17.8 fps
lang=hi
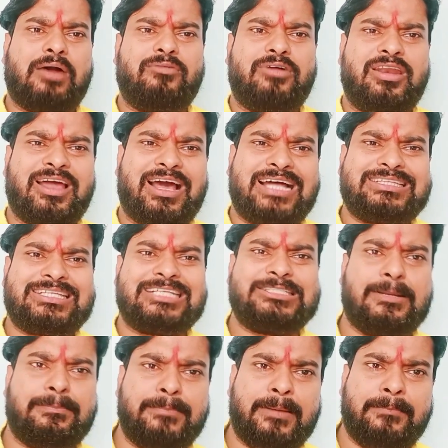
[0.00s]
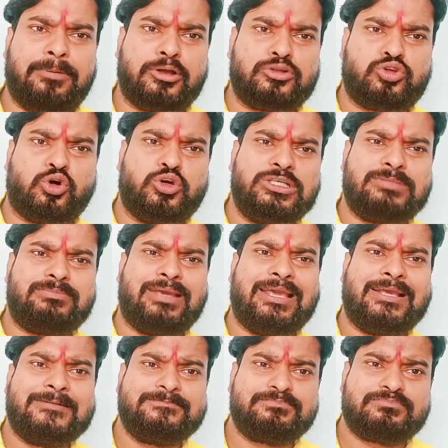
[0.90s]
लगा था जब मैं भदोही
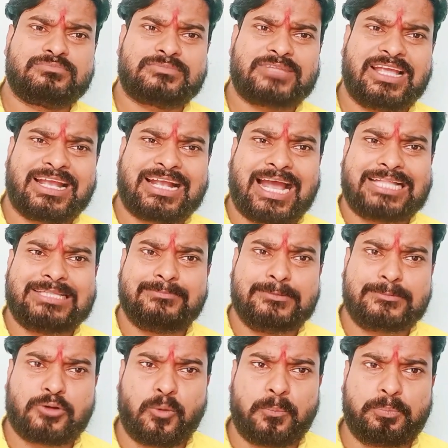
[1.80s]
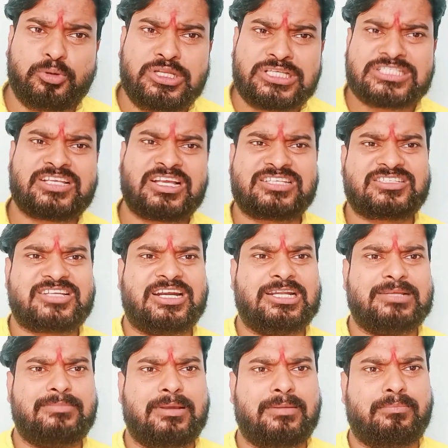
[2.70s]
में एक आदमी को पुलिस कस्टडी
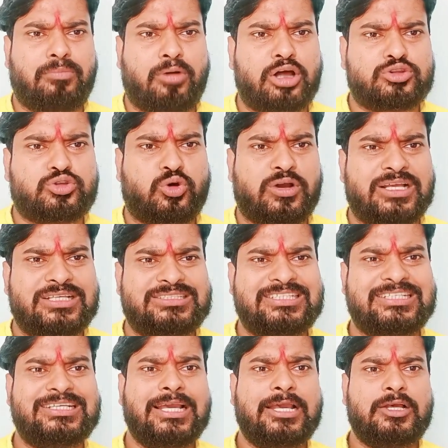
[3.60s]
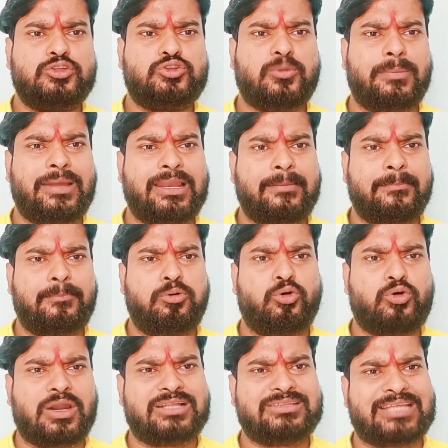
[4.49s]
में मौत हो गई थी तो मैंने
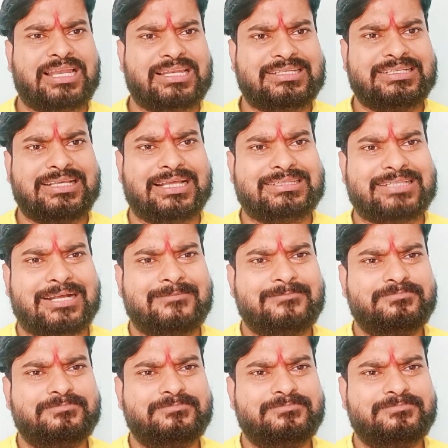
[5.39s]
भूख हड़ताल किया था